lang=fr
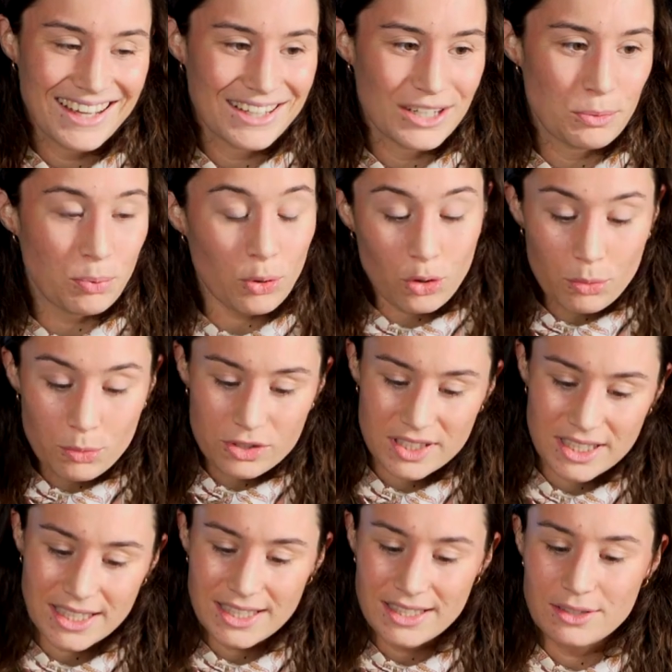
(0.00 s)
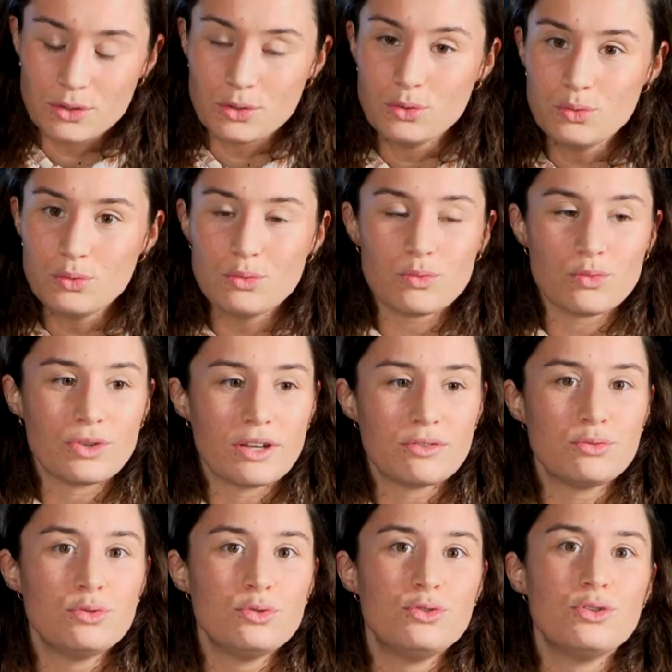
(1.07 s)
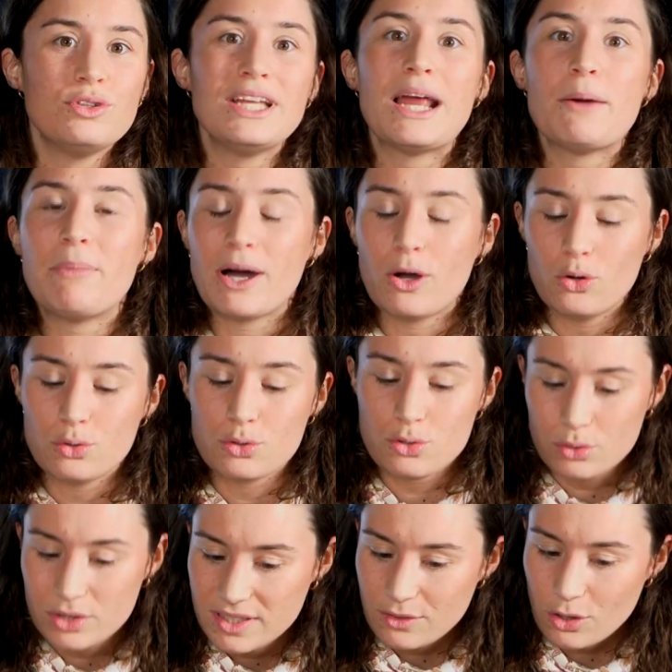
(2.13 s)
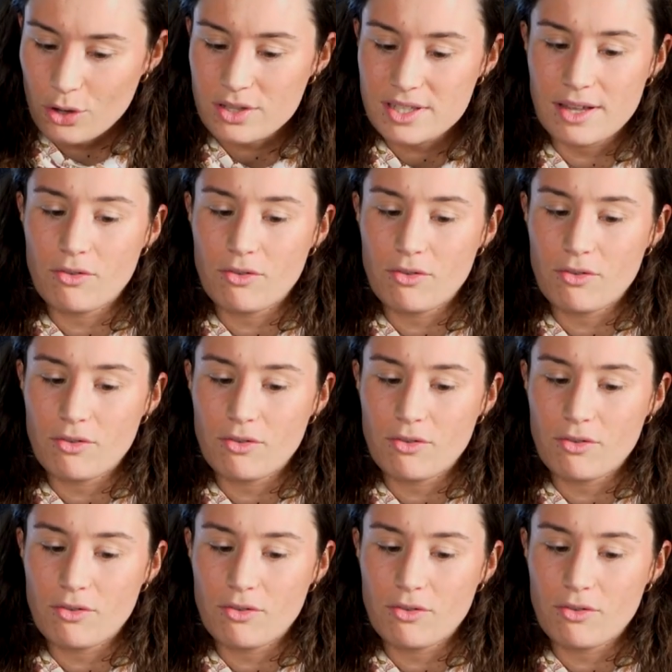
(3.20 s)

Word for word: Mm. Euh, pour commencer, nous, on a voulu donner la parole aux auditeurs,